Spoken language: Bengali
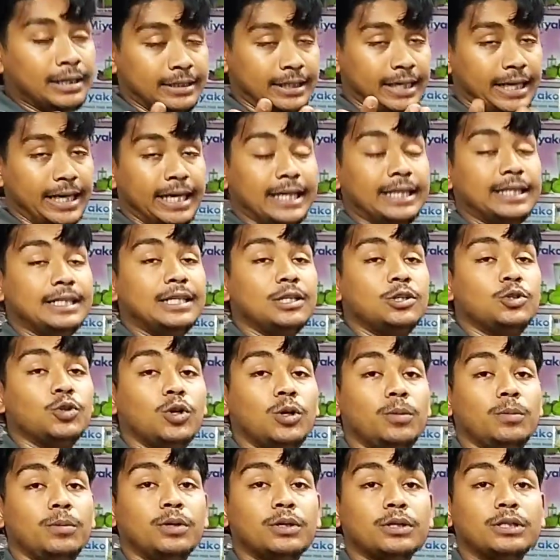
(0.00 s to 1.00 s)
সেক্ষেত্রে
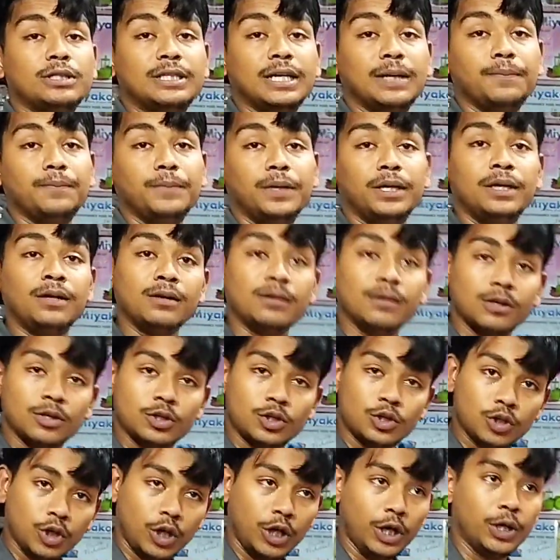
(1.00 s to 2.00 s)
চলবে হচ্ছে আপনার
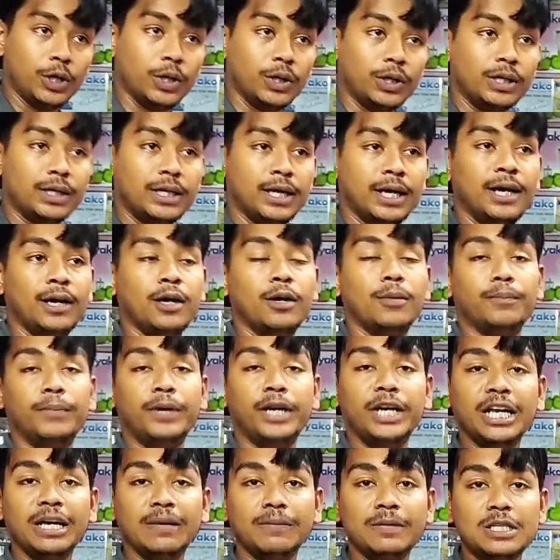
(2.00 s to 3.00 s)
ছয় ঘন্টা
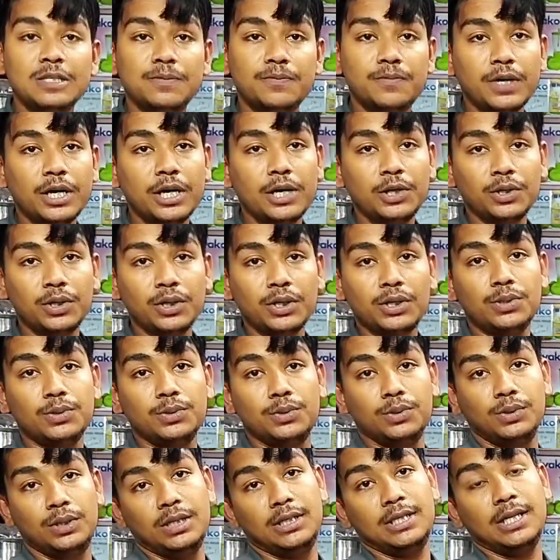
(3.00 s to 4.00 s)
মিডিয়াম স্পিডে যদি
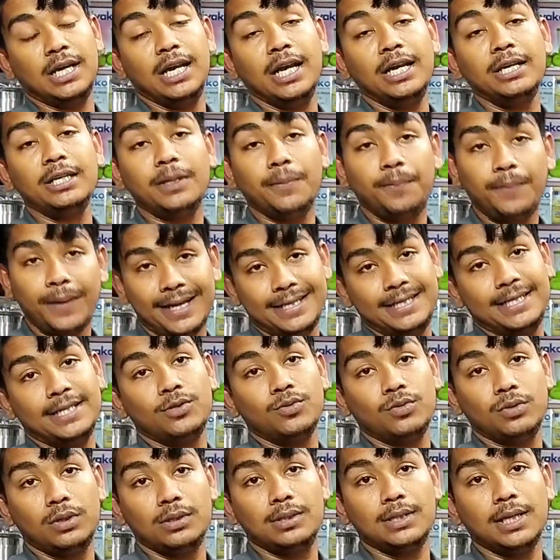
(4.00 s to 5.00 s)
যদি চালান যে পাঁচে
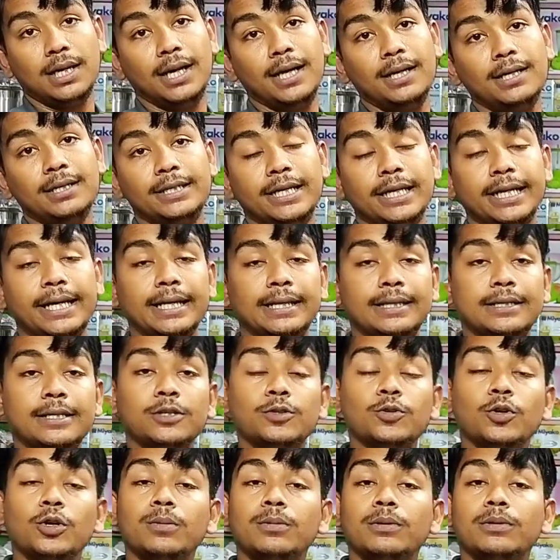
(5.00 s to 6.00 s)
যদি চালান সেক্ষেত্রে
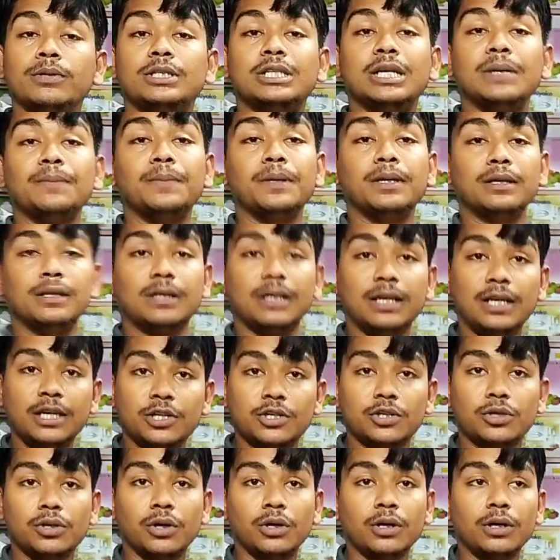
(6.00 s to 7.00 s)
চলবে হচ্ছে আপনার
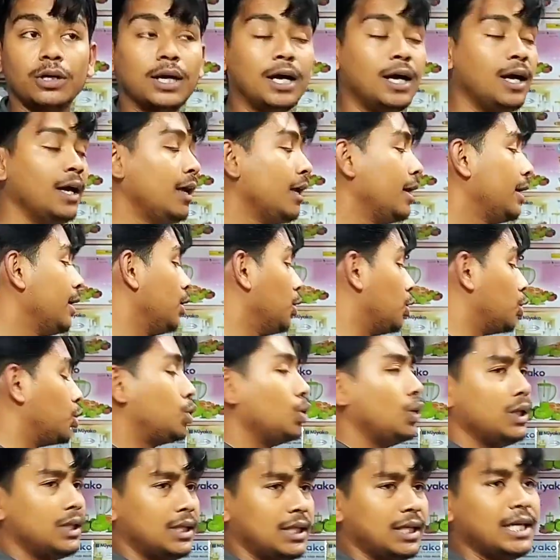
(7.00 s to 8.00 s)
তিরিশ ঘন্টা
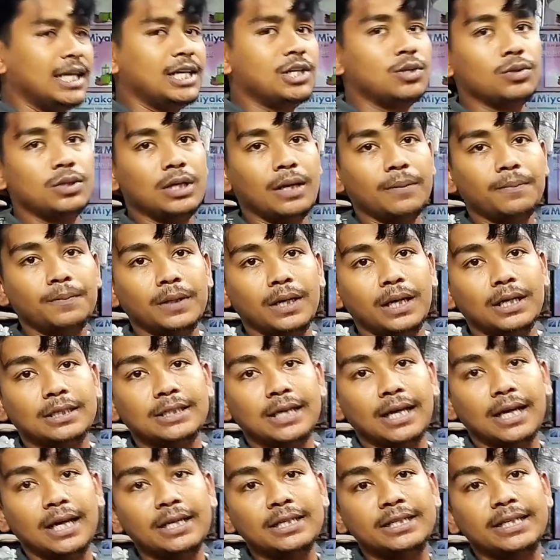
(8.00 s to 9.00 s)
দুই তিনে যদি আপনারা
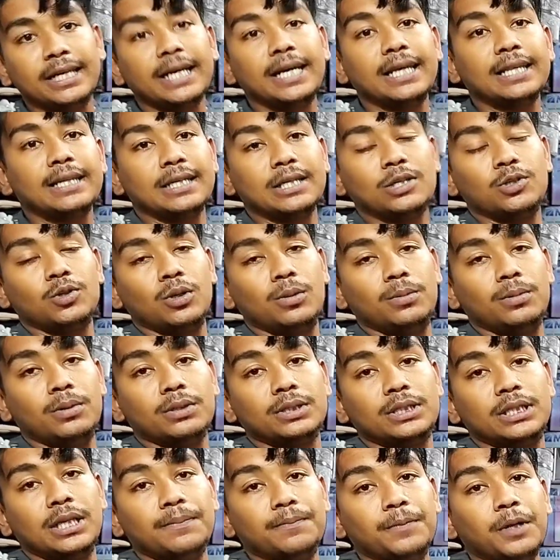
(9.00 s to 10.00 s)
চালান সেক্ষেত্রে চলবে
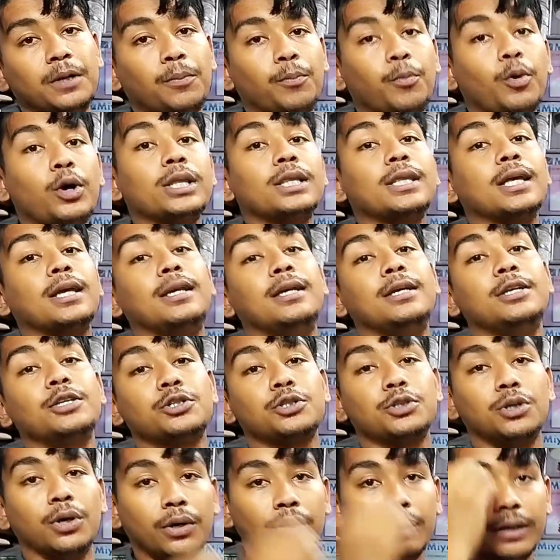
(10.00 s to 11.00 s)
হচ্ছে আপনার পঁয়তাল্লিশ
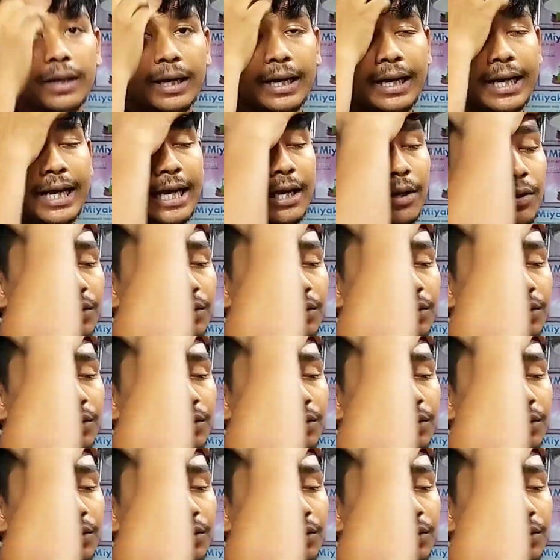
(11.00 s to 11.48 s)
ঘন্টা এই